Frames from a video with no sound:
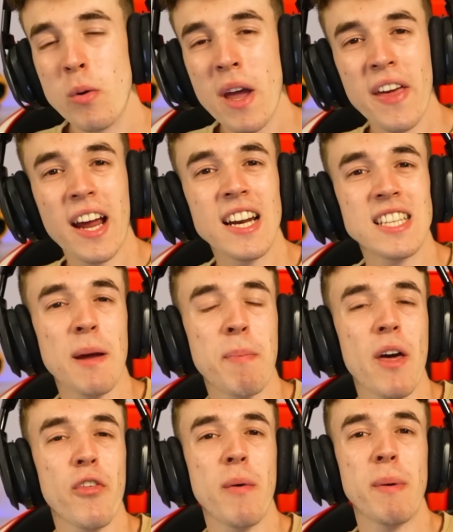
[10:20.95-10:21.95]
voy a dejar esta
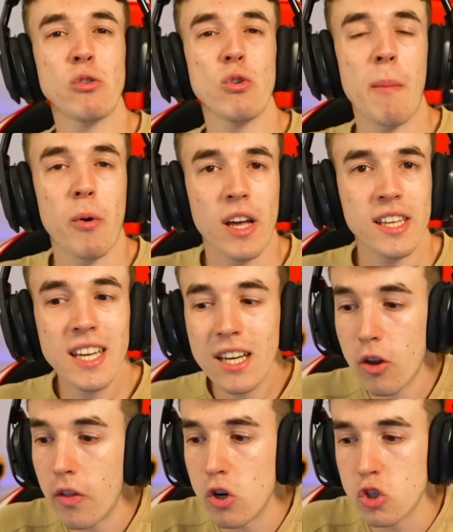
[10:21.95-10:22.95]
pedazo de apertura por aquí,
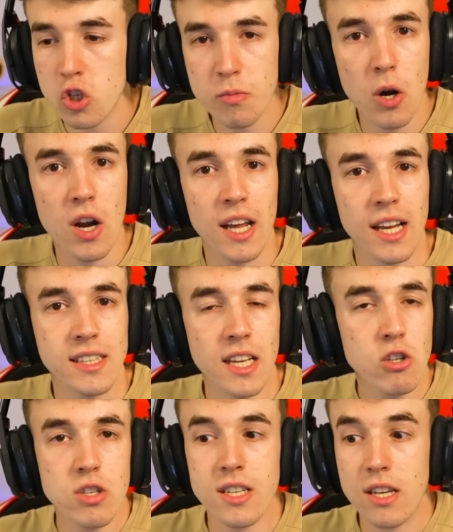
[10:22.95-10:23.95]
que lo de los dos Brawlers
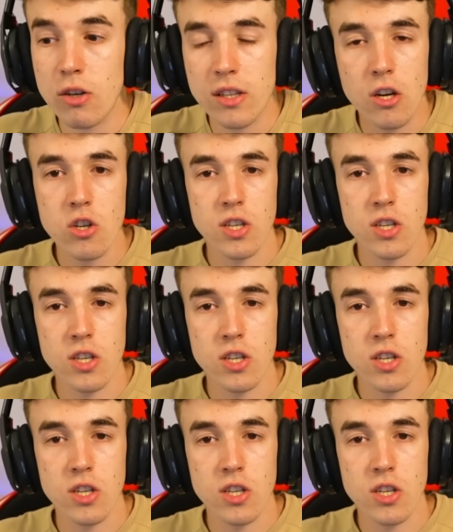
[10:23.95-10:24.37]
legendarios es que no ha tenido